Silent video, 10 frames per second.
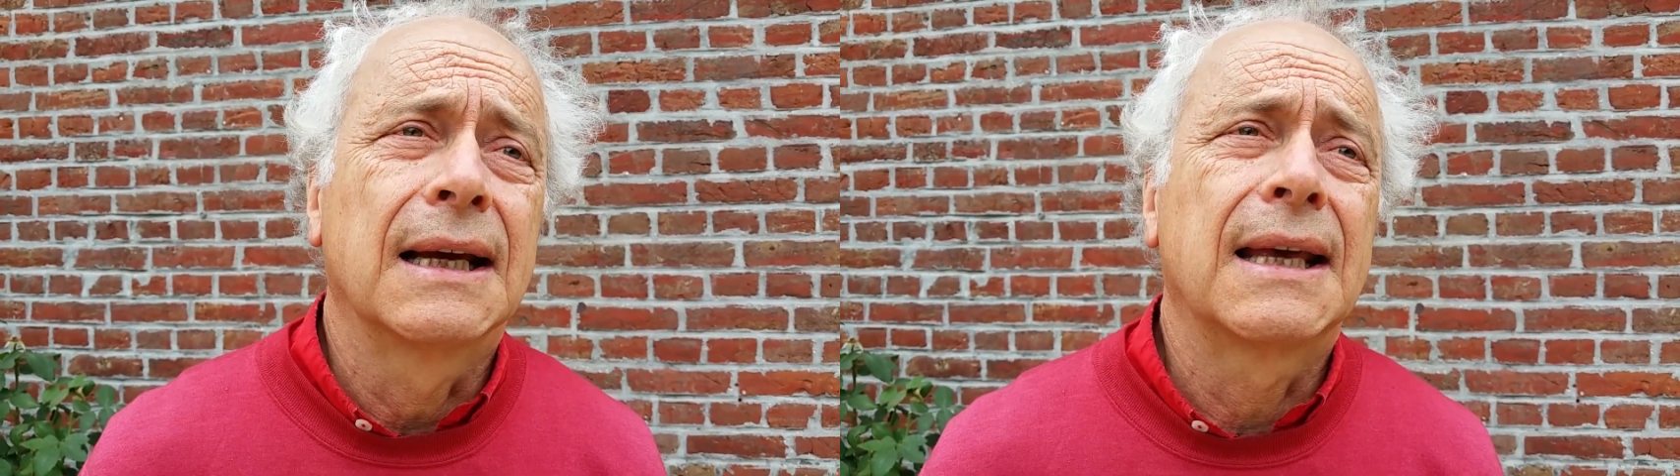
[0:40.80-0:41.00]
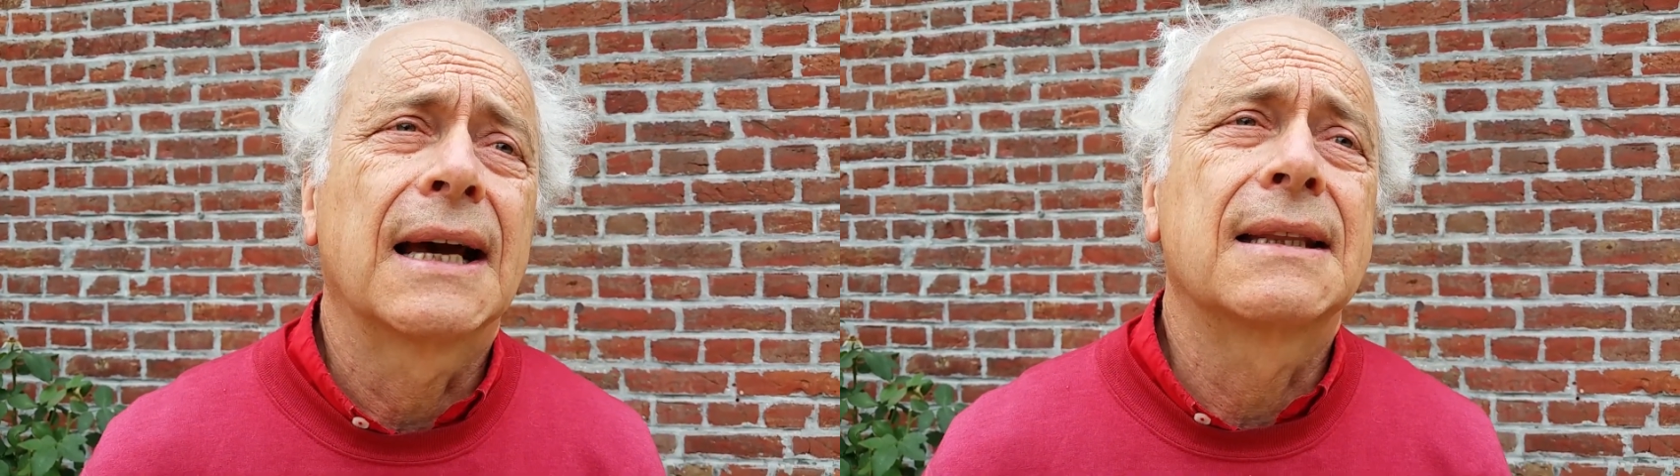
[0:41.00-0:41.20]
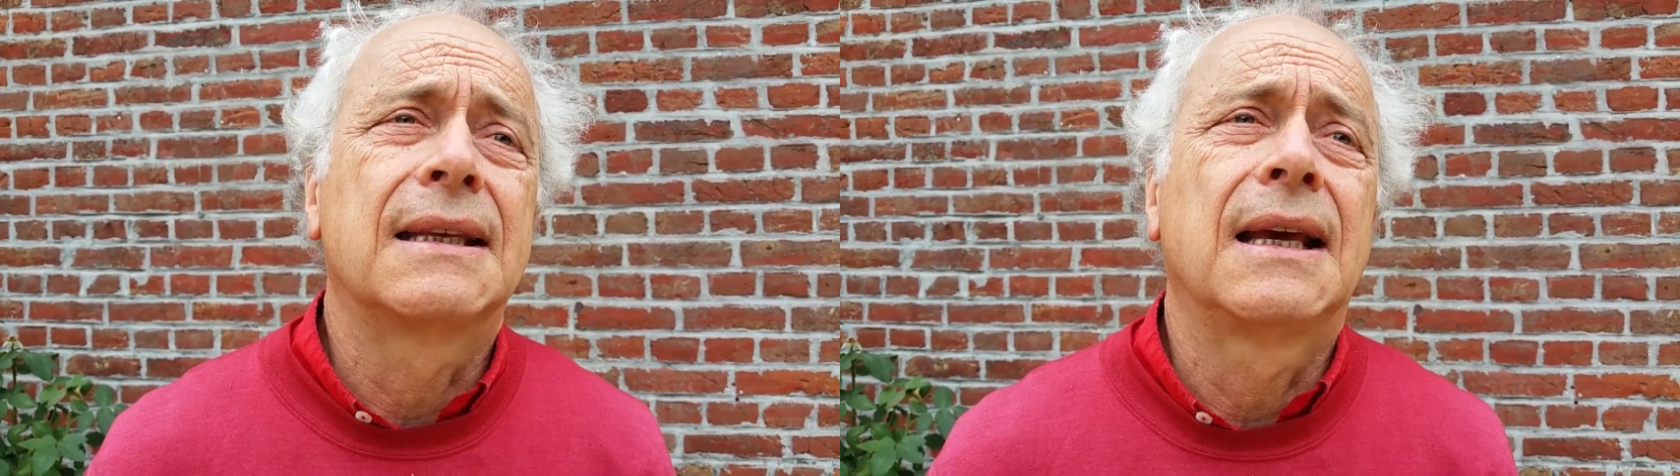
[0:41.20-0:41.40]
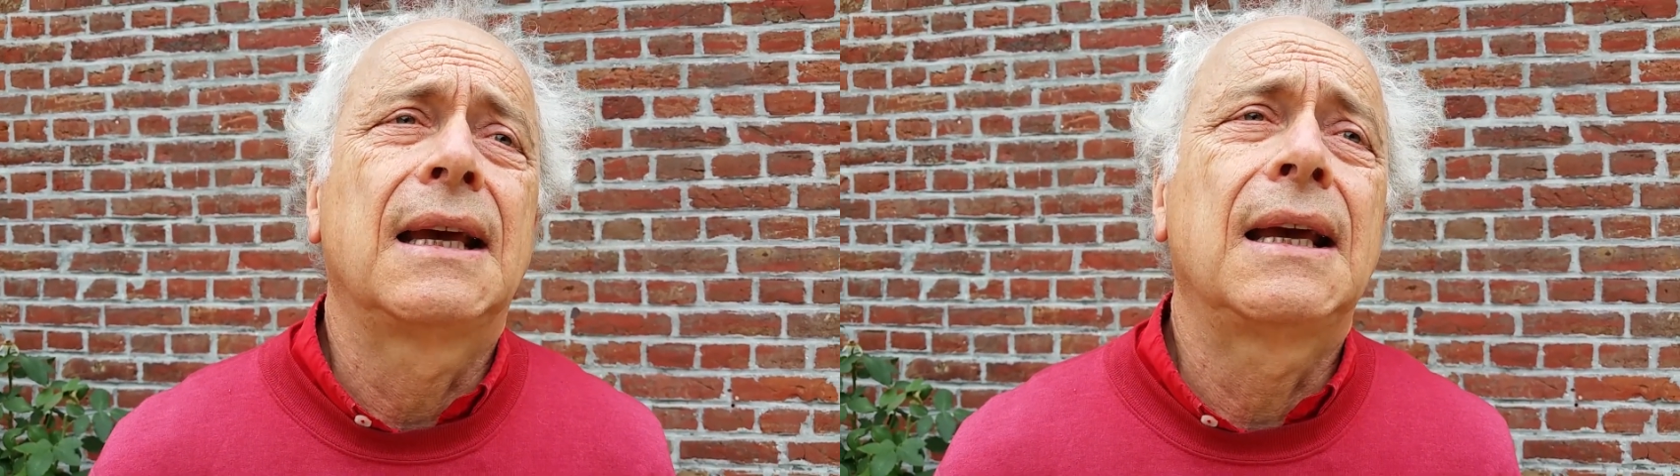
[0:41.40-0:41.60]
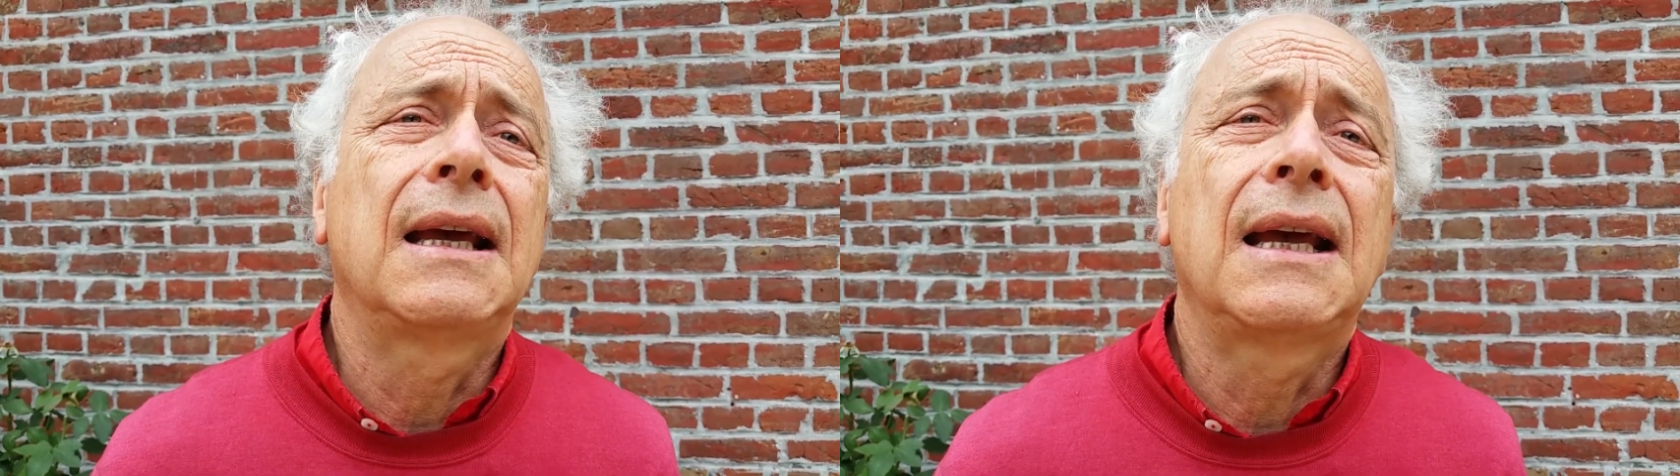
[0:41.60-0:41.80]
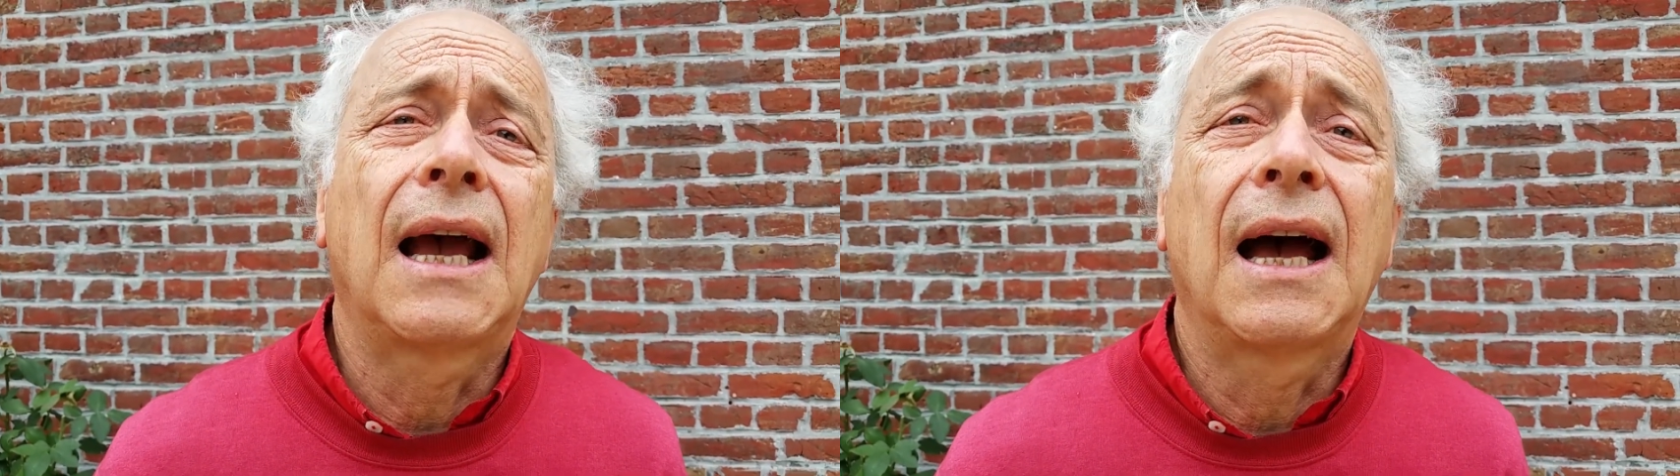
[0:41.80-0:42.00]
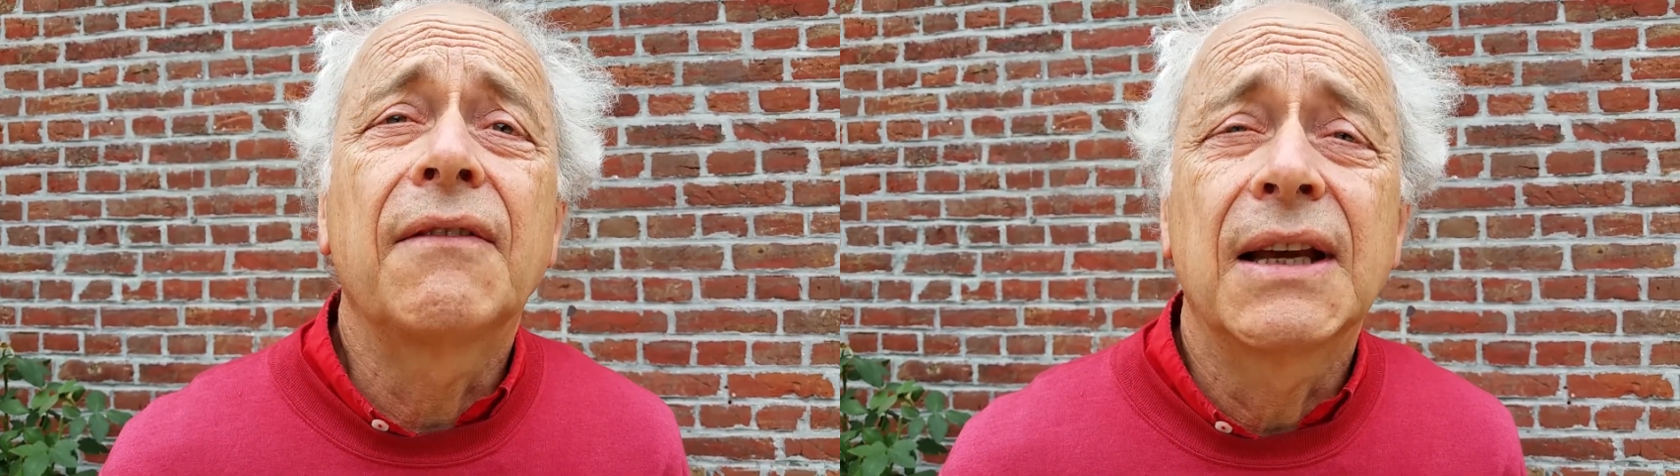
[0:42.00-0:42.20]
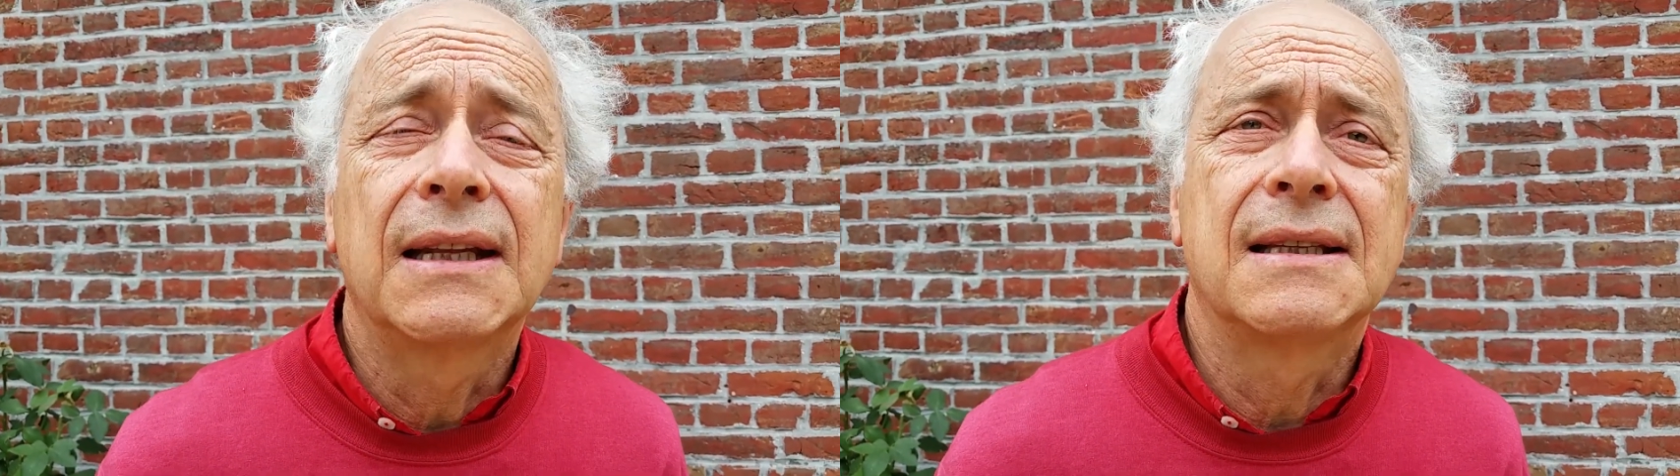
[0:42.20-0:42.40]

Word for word: quartier, avec